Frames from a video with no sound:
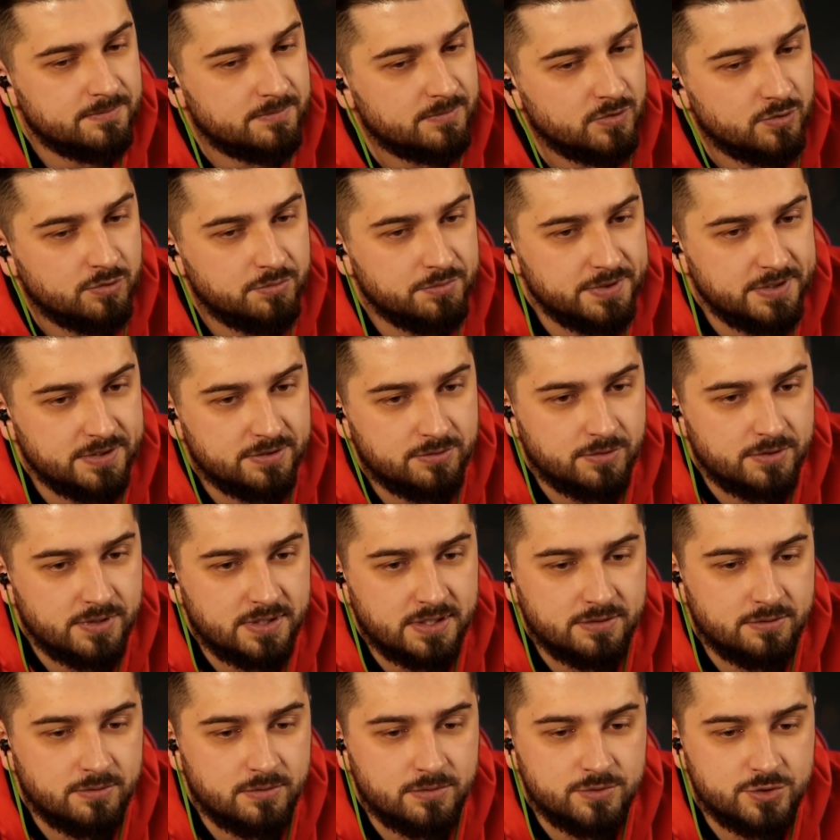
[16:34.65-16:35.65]
ну, монитор,
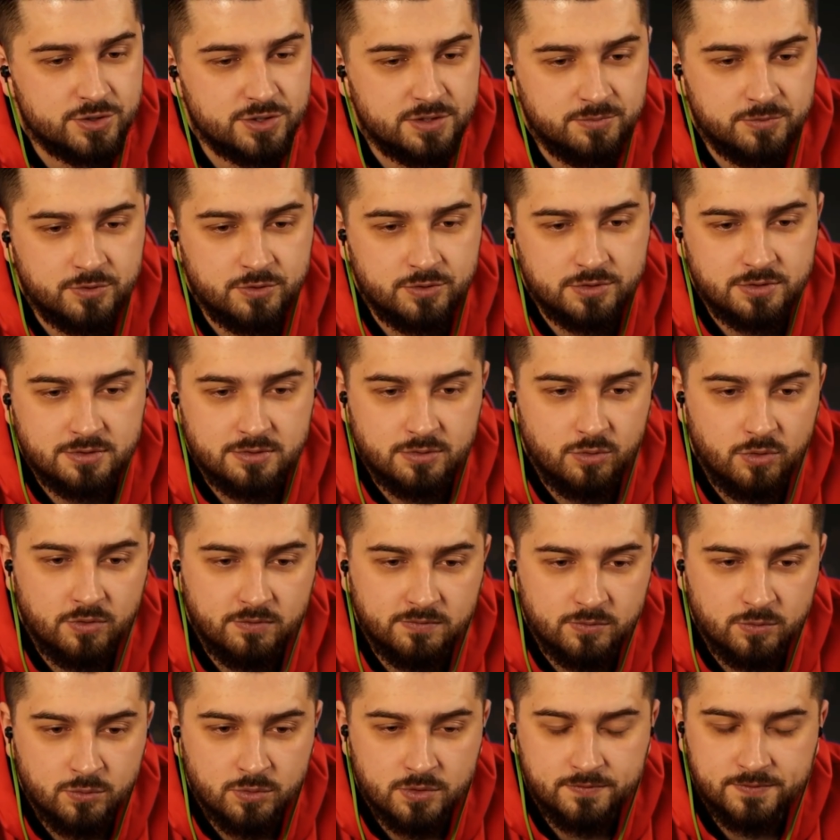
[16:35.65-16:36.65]
который уже немного
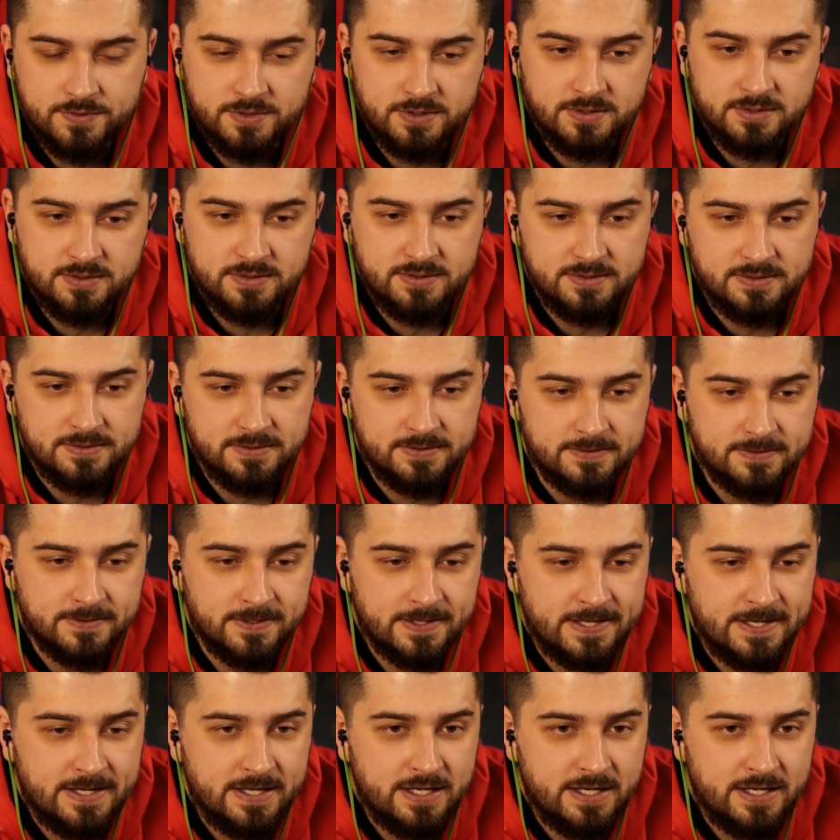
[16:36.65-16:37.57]
другого уровня и